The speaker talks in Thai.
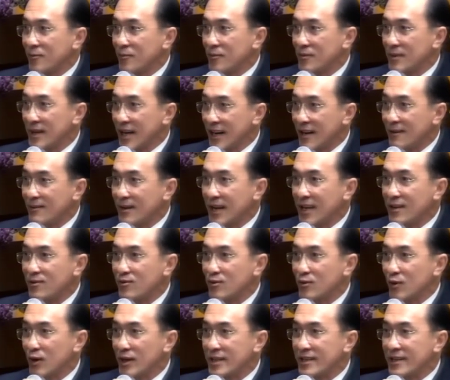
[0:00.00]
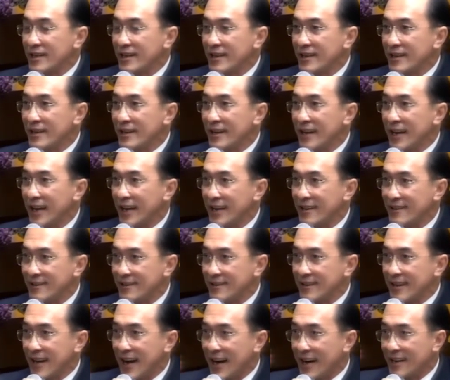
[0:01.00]
เดินในส่วนที่เห็น
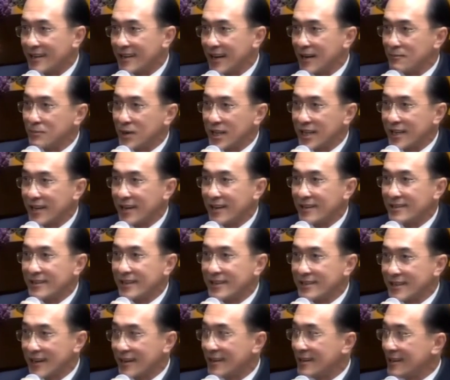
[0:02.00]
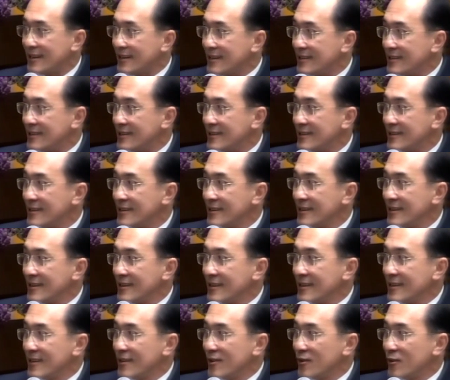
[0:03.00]
อาณาประเทศที่เจริญ
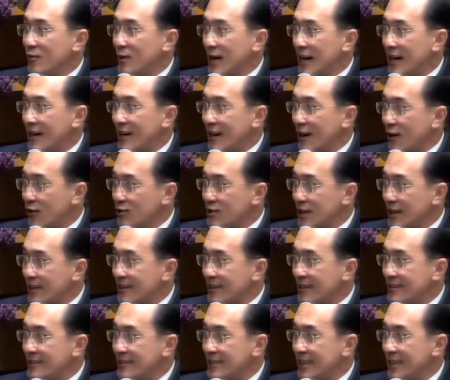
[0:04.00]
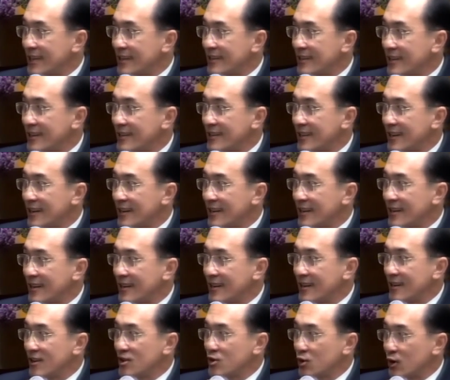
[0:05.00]
ว่าเขาเจริญจริงนั่นน่ะ
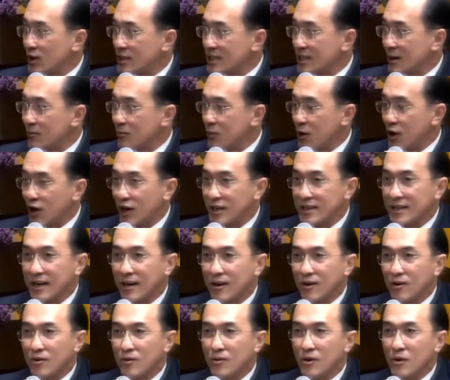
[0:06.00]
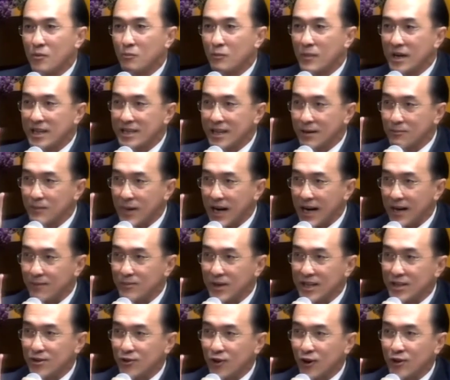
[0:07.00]
ส่วนซัพพอร์ตเขาไม่ใช่มาเป็
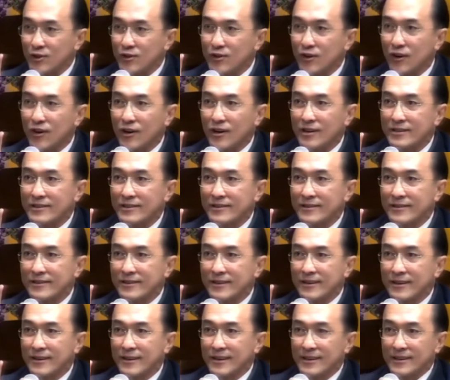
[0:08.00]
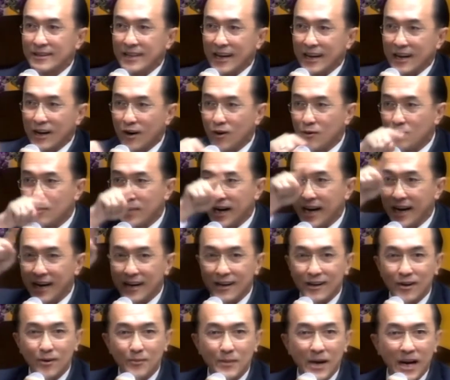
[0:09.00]
นตอน ๆ แต่เขามา
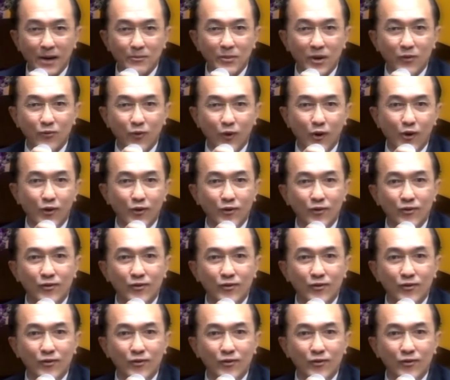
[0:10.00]
เขามาเป็นวง